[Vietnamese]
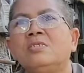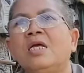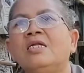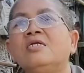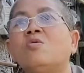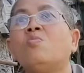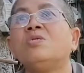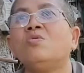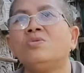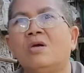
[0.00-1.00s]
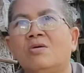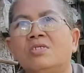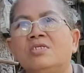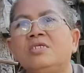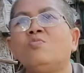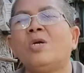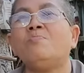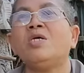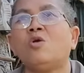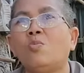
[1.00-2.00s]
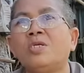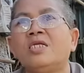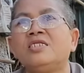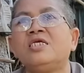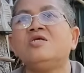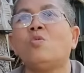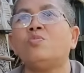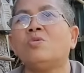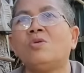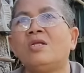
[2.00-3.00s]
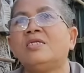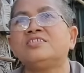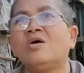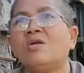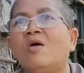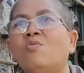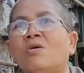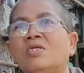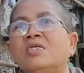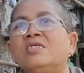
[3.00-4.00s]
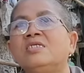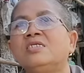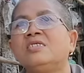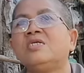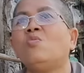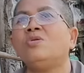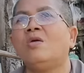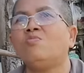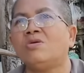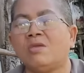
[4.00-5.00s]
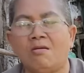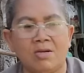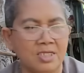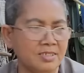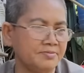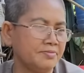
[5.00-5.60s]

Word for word: gắn nó cục cái đuôi rồi nó nhưng phải mới cục nha như nó cục đâu là sao lâu rồi nó cái cái đuôi nó không còn nhọn á